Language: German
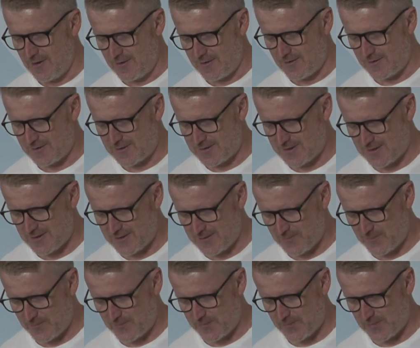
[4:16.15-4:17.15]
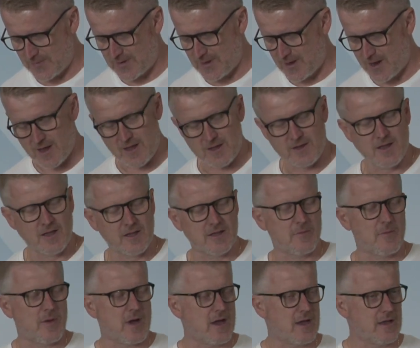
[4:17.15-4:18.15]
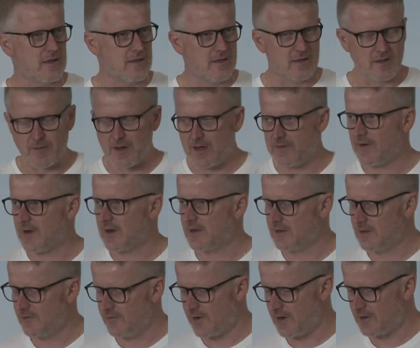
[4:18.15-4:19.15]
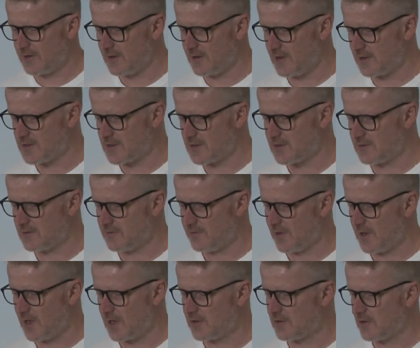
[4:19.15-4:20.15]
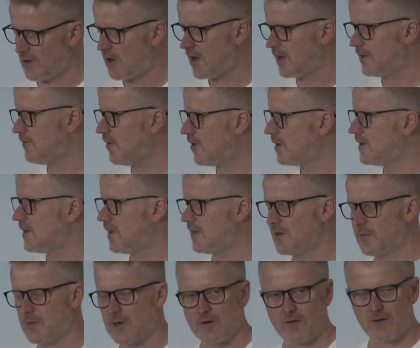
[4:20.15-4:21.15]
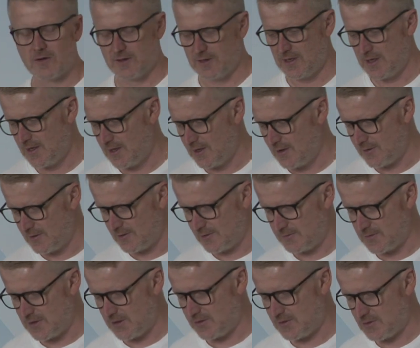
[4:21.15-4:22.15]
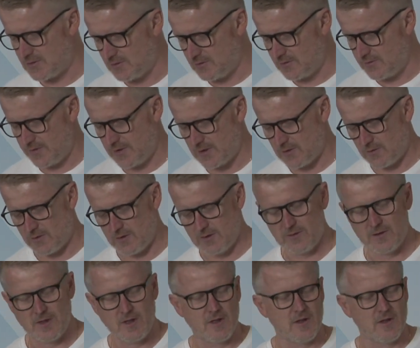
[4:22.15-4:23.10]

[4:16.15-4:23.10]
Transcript: Und äh, einige dabei, die dabei waren, die werden jetzt vielleicht noch ein Wochenende brauchen, um sich zu wiederholen.